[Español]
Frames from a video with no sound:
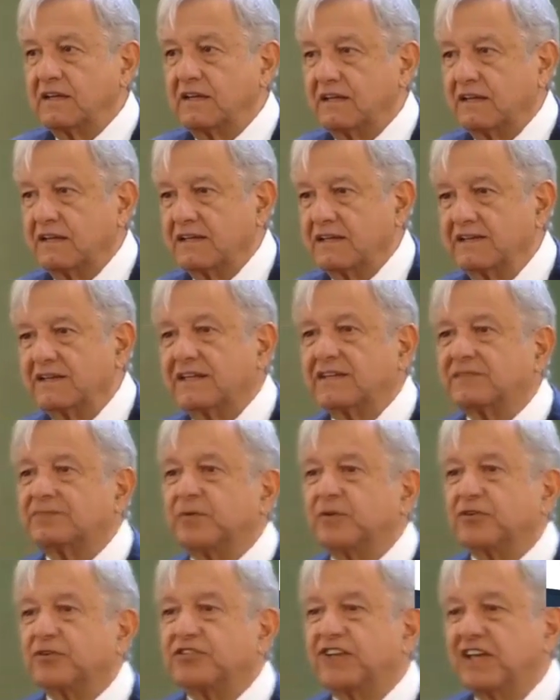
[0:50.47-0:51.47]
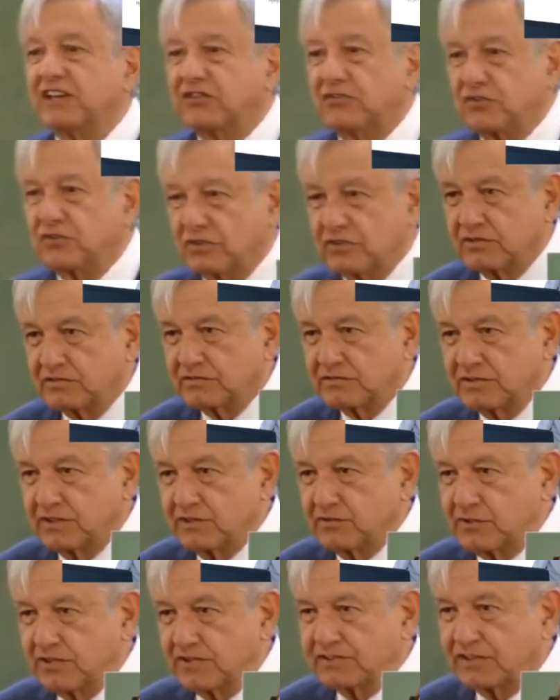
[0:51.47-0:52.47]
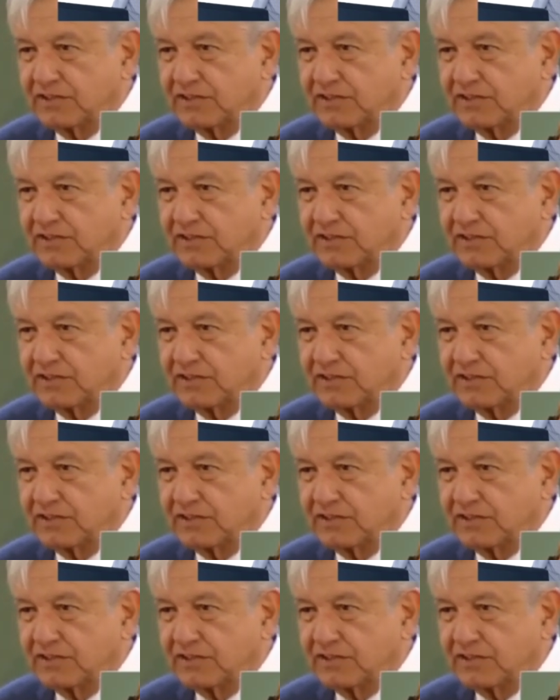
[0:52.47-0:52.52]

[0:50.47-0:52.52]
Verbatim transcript: el 10% de lo que